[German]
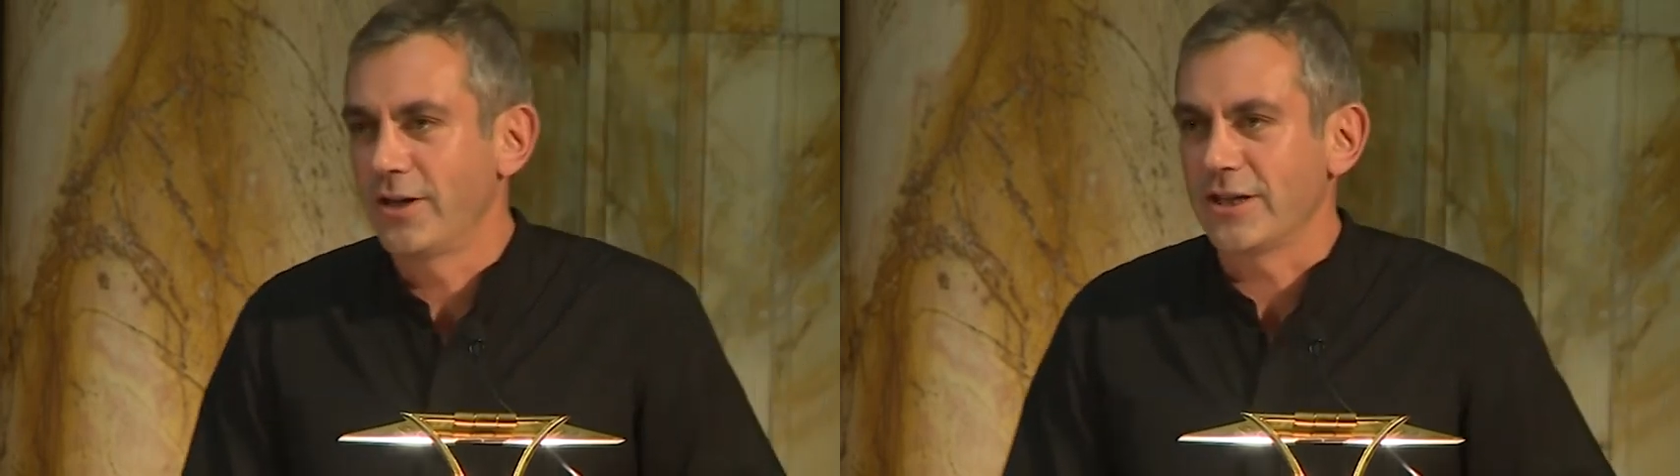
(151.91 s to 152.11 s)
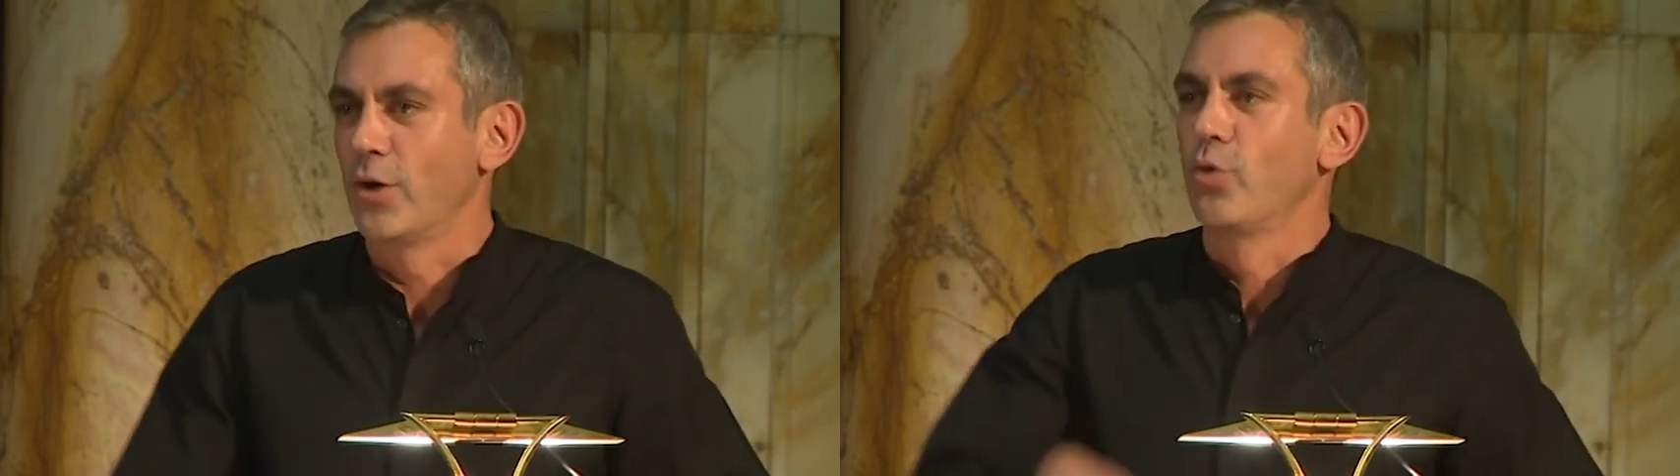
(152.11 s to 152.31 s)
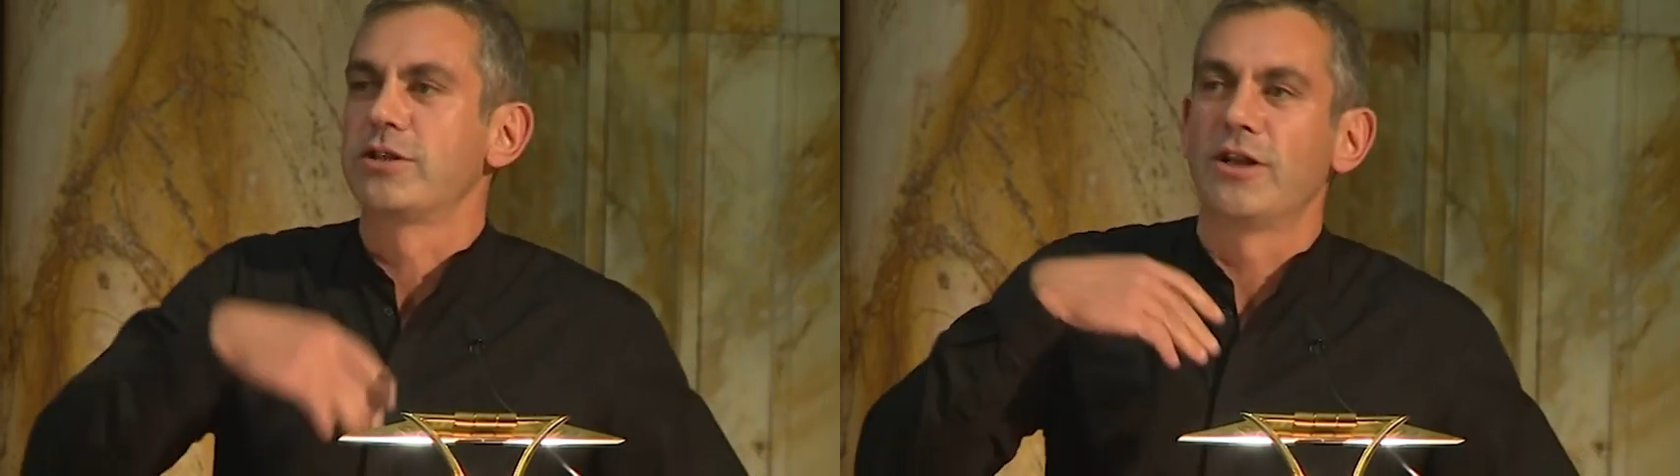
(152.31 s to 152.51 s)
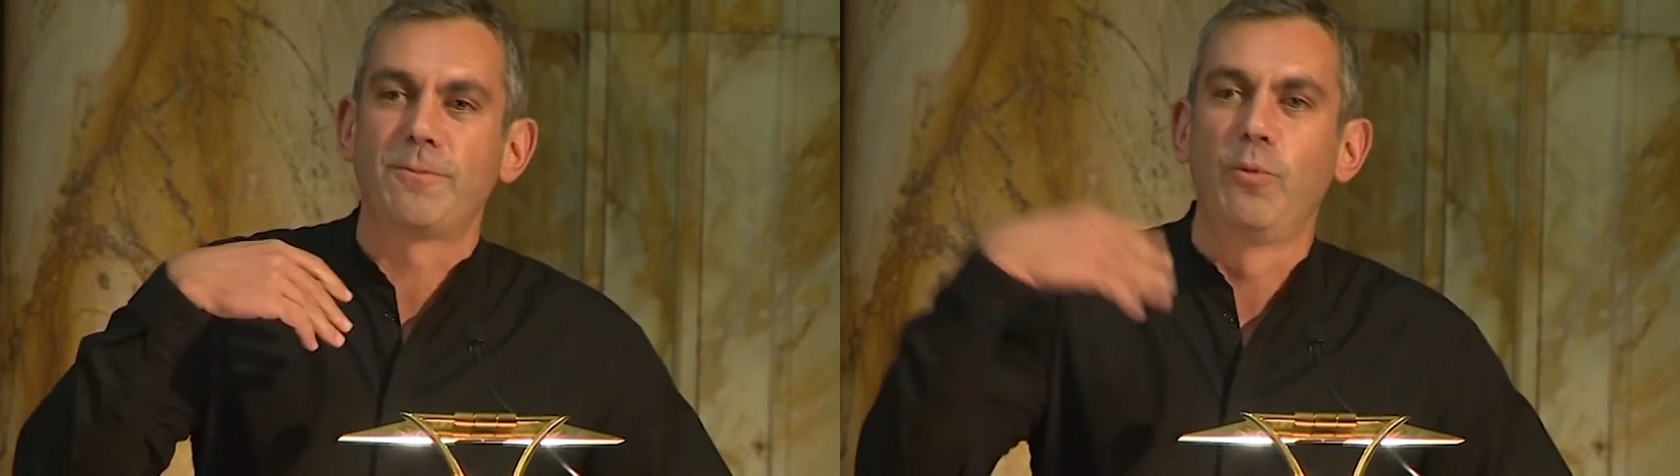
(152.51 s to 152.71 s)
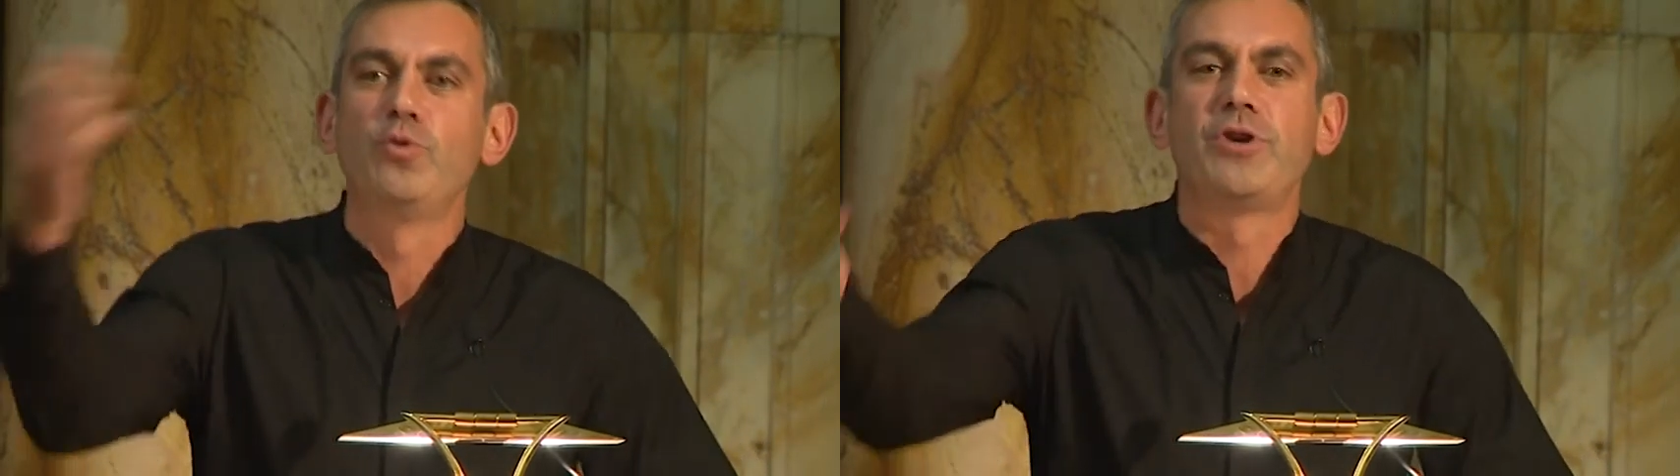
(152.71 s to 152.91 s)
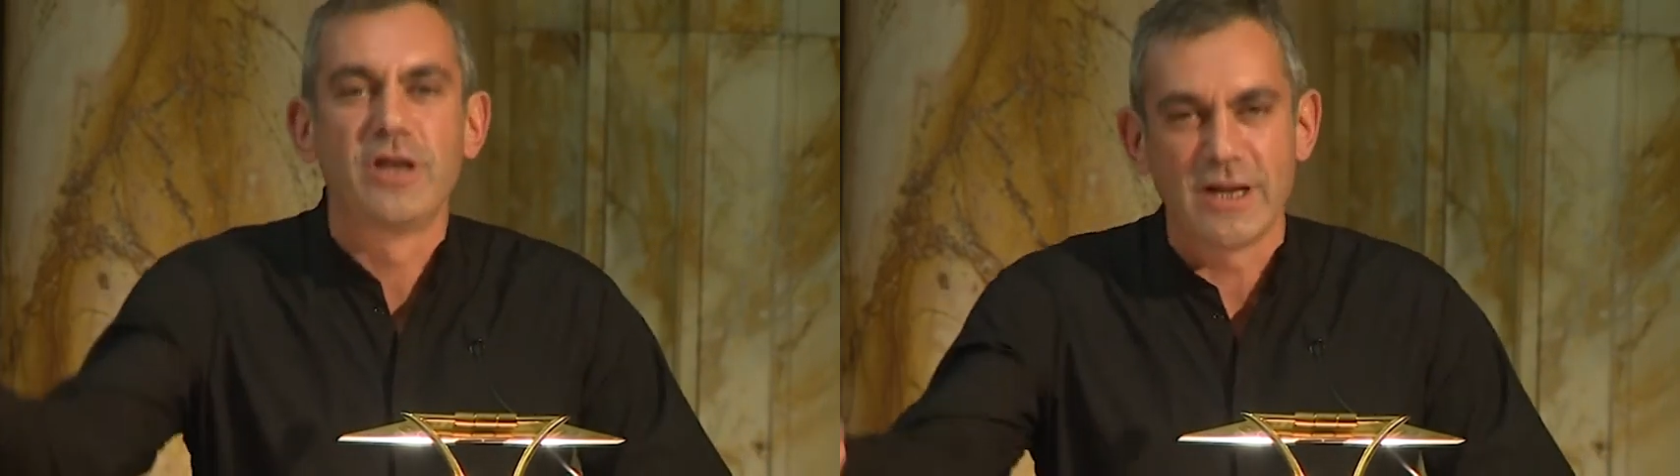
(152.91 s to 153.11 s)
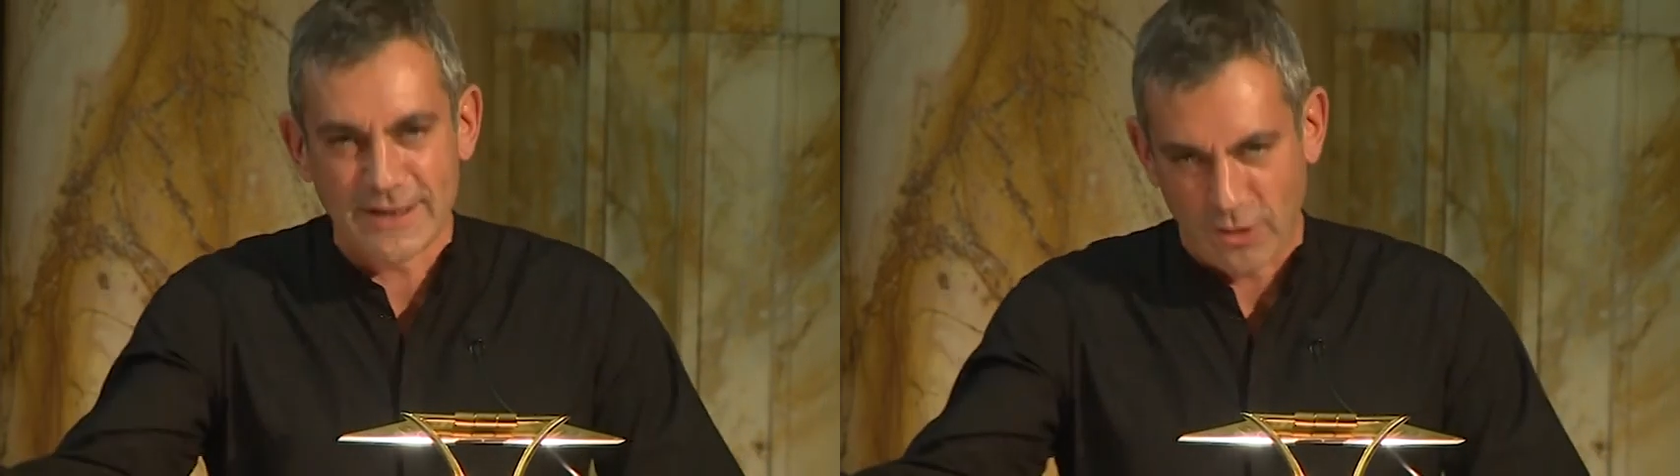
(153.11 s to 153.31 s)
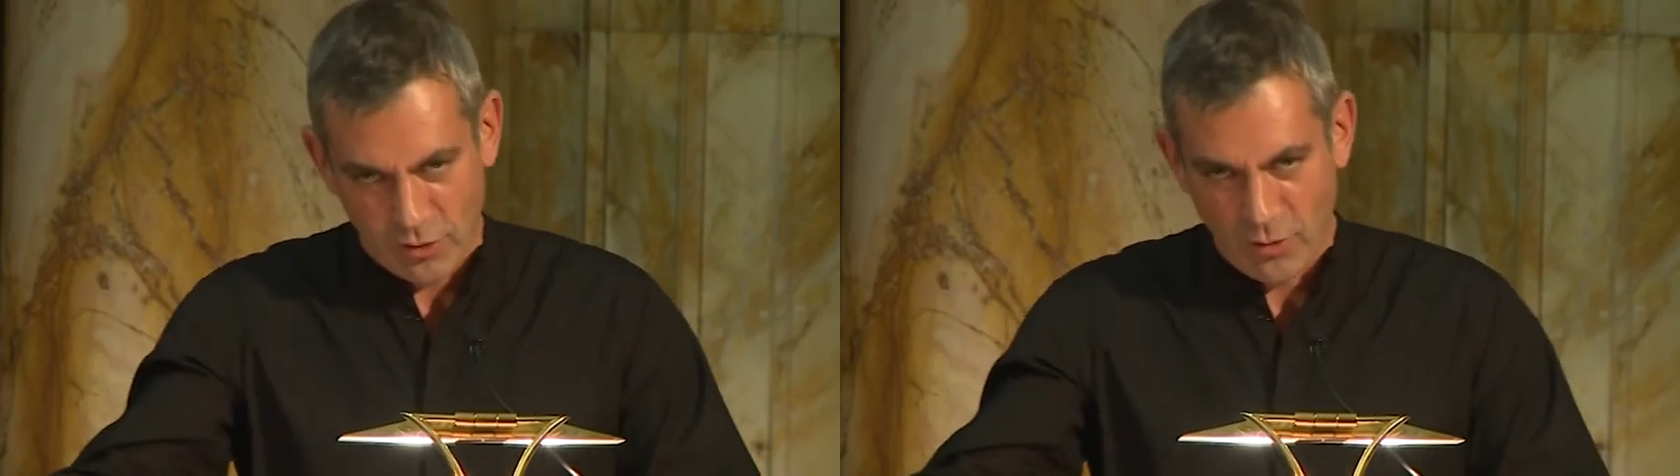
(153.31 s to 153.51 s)
das Russland Putin
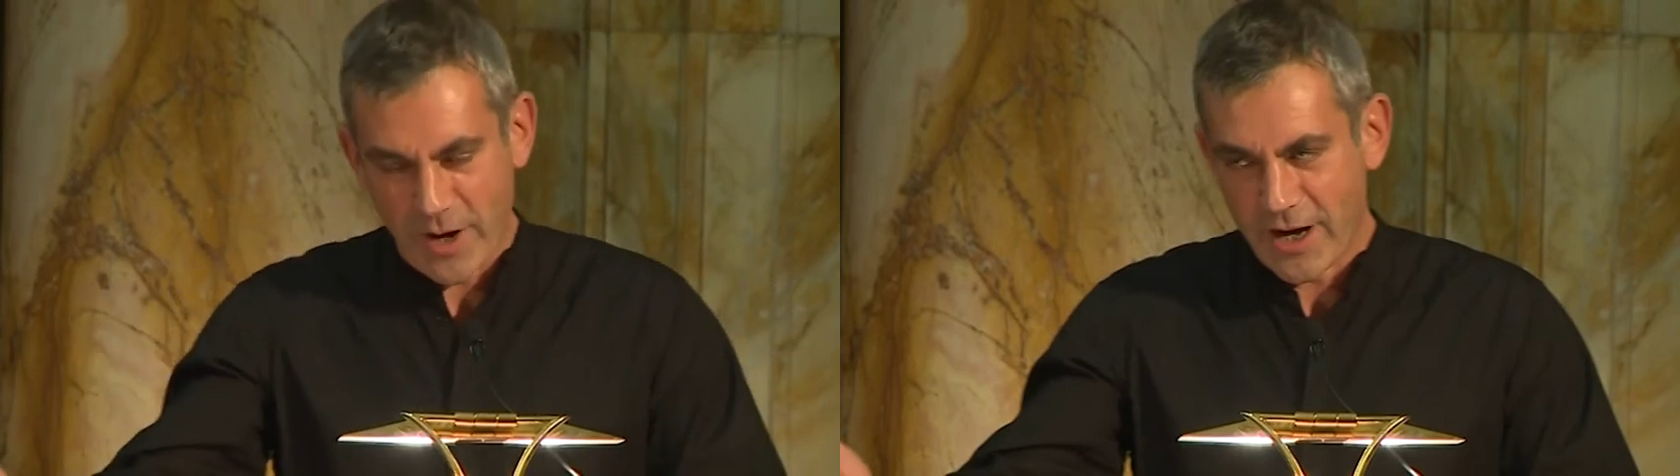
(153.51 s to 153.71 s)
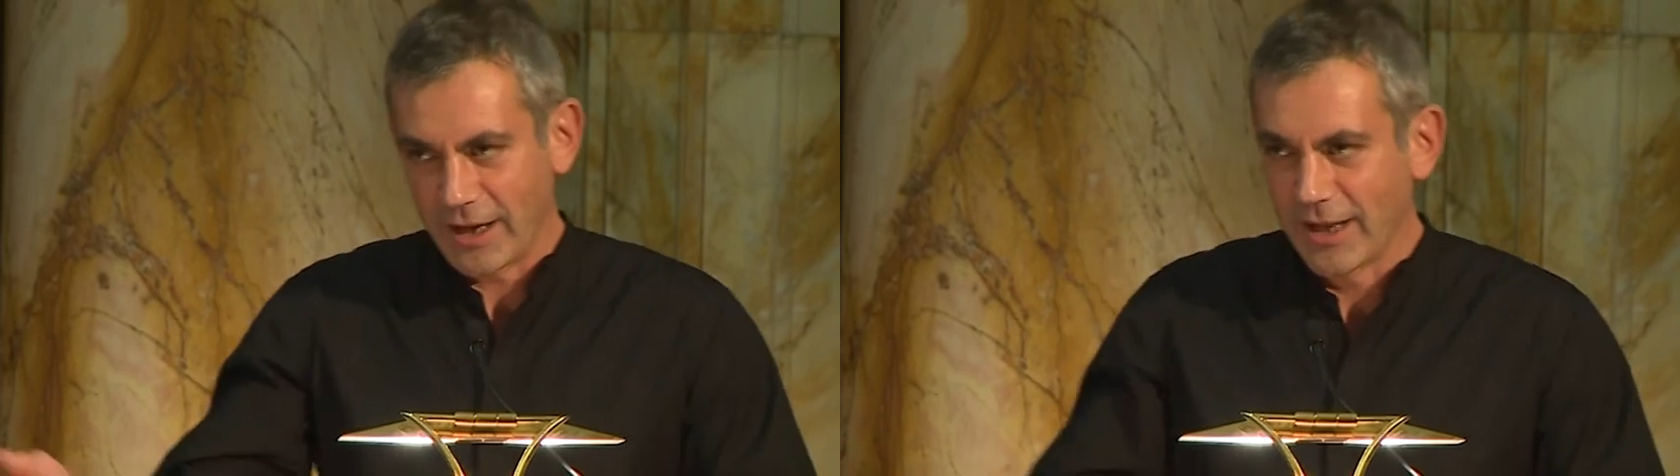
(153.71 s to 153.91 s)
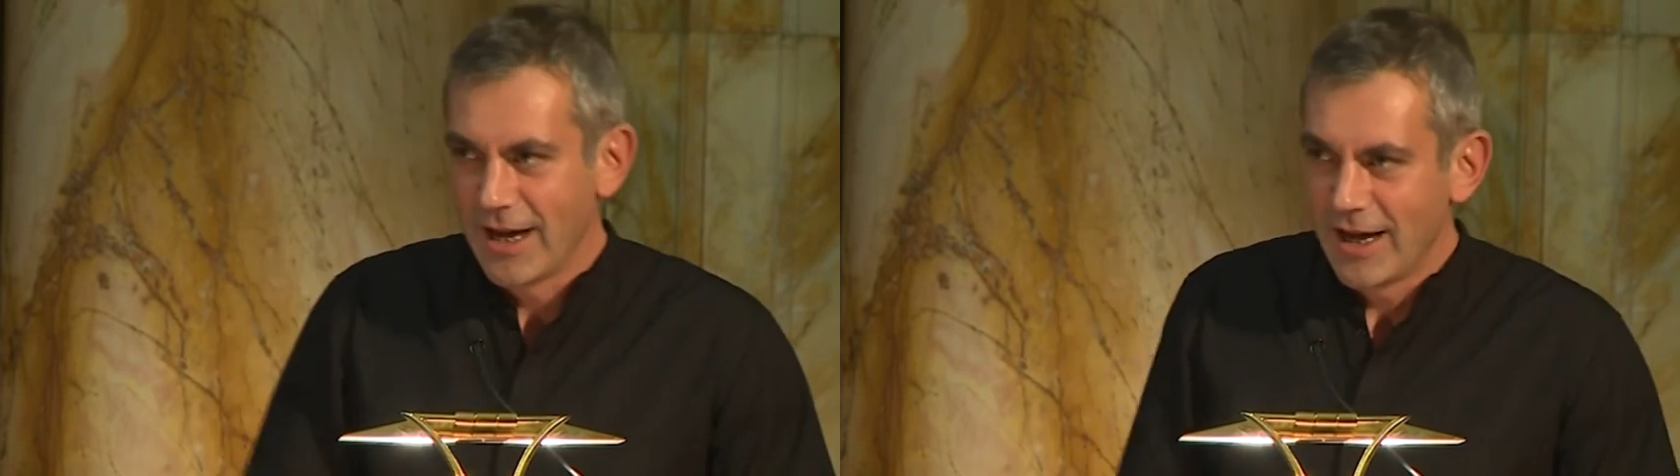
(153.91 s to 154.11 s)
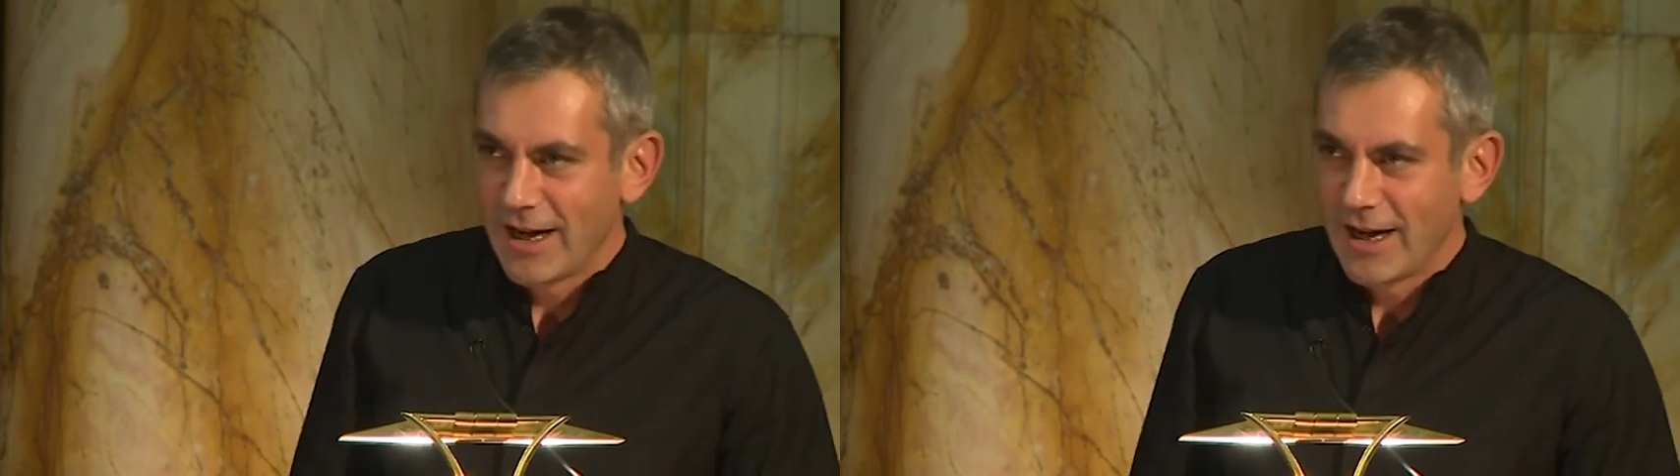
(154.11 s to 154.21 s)
ist oder umgekehrt,